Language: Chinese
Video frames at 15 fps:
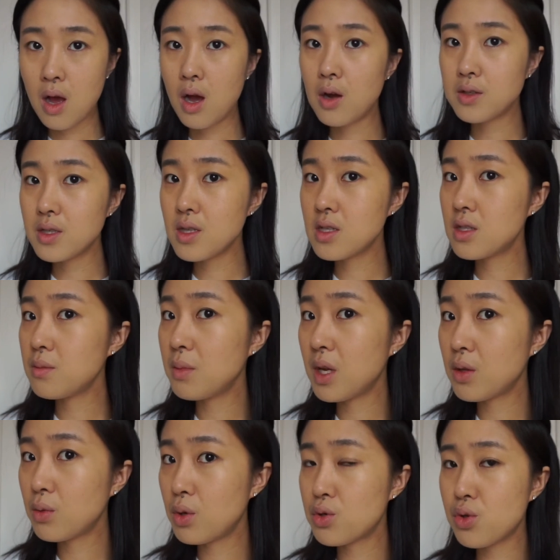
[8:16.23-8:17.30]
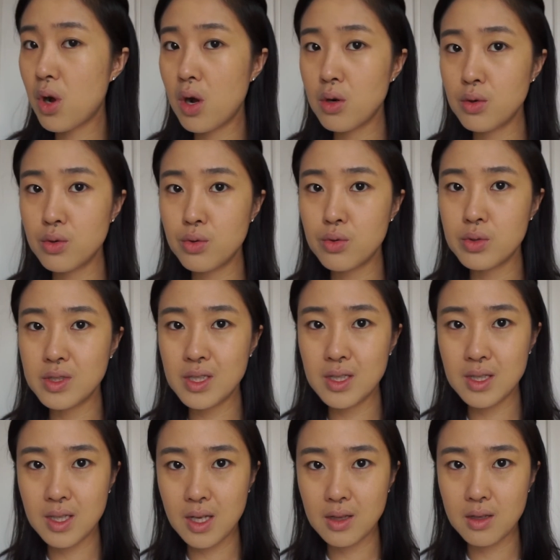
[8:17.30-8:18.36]
好，现在是面对窗户。今
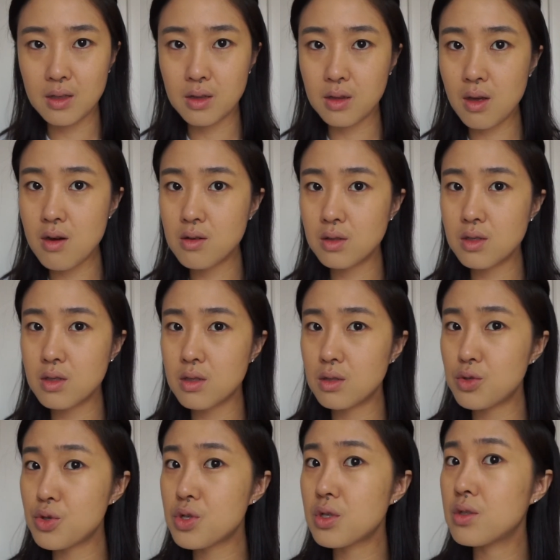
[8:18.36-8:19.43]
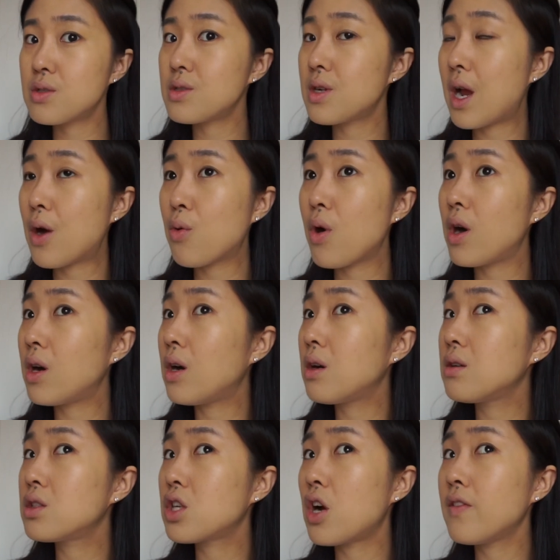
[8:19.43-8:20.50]
天的灯是就是自然
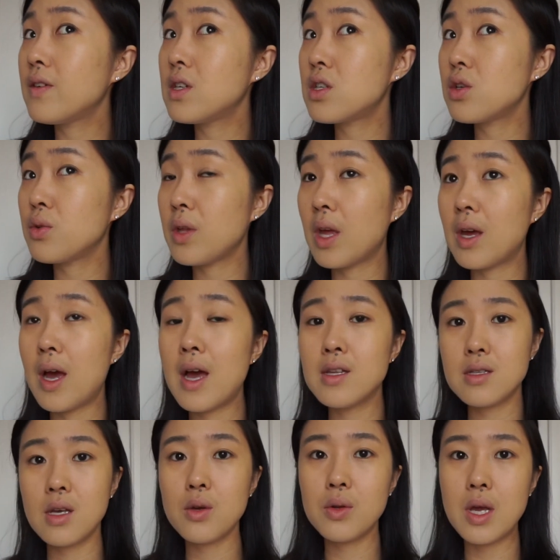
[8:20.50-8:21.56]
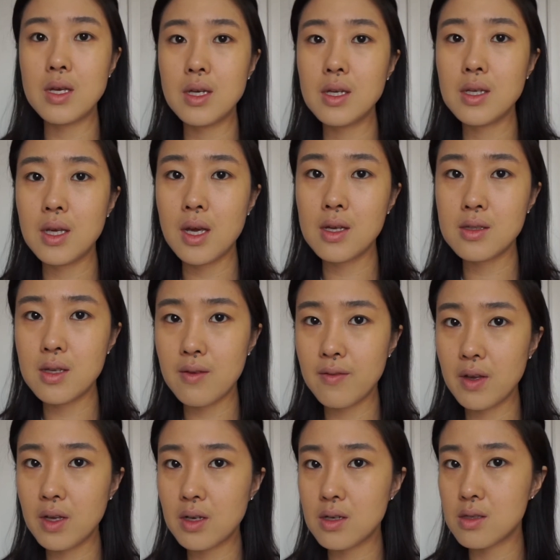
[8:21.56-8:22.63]
光，稍微是有点暗。今天有点阴天，在
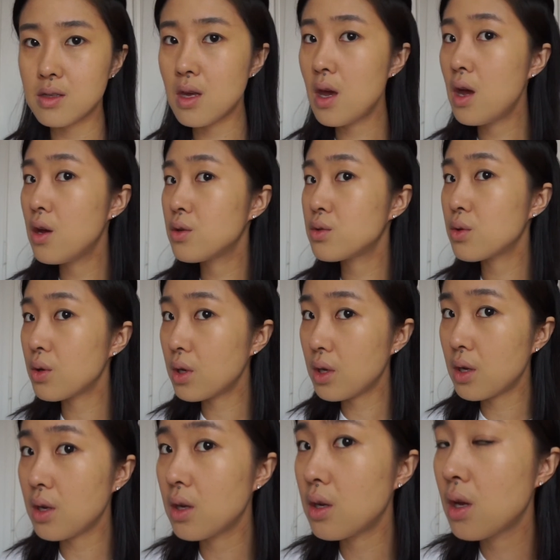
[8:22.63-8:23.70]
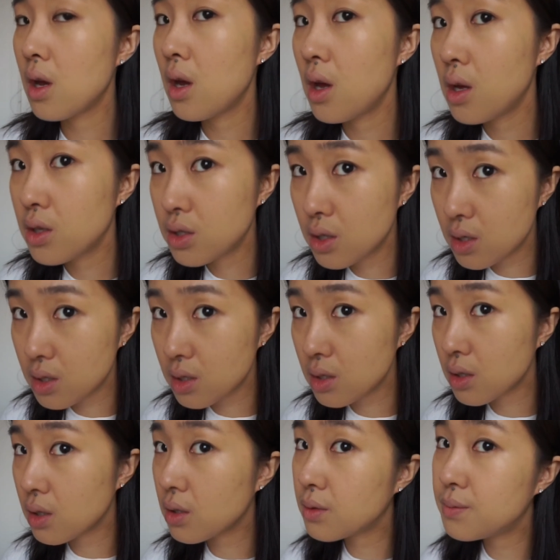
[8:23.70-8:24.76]
Vegas，所以这
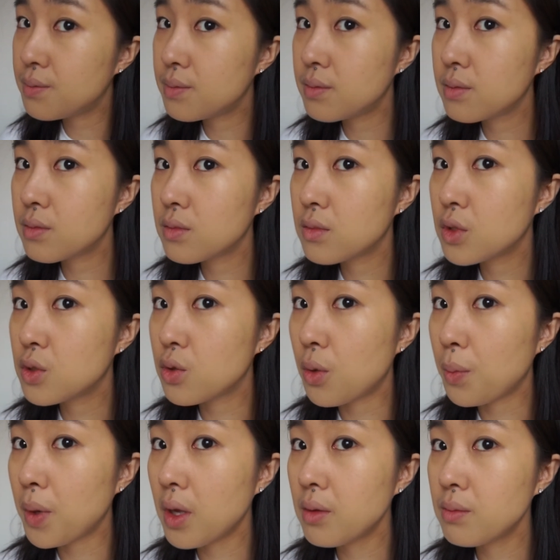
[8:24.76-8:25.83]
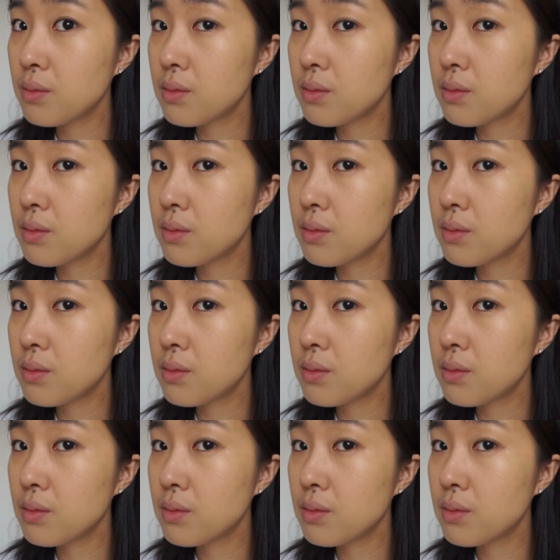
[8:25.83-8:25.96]
是左边，